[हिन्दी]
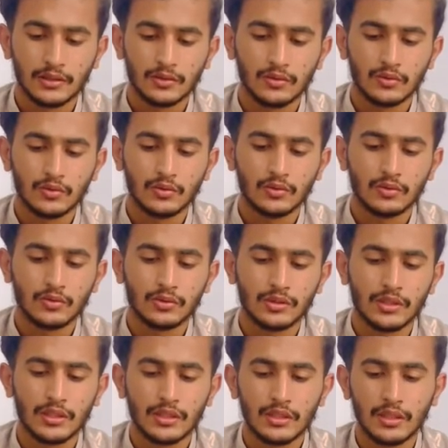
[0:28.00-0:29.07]
तो
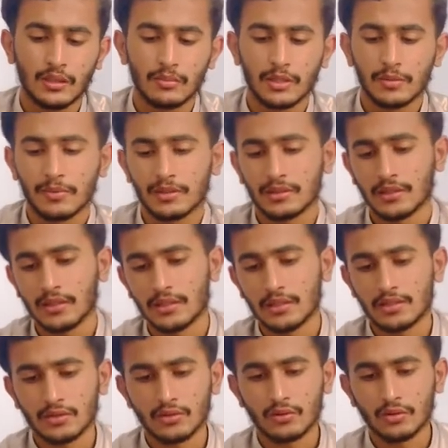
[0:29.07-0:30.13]
ये हमारे पास स्क्रीन
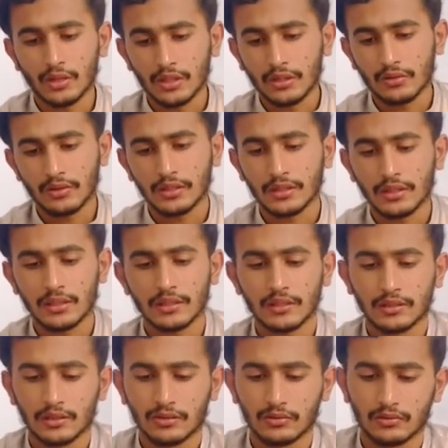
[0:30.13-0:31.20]
शो हो गई होगी इधर
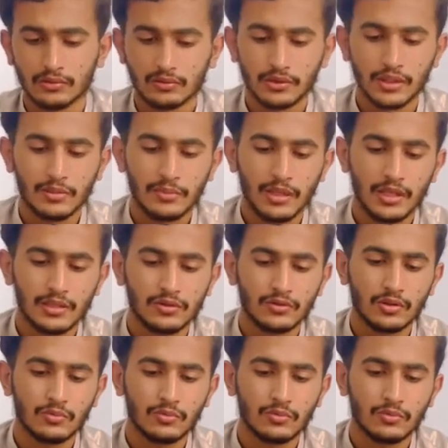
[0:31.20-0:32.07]
तो ये मैं आ चुका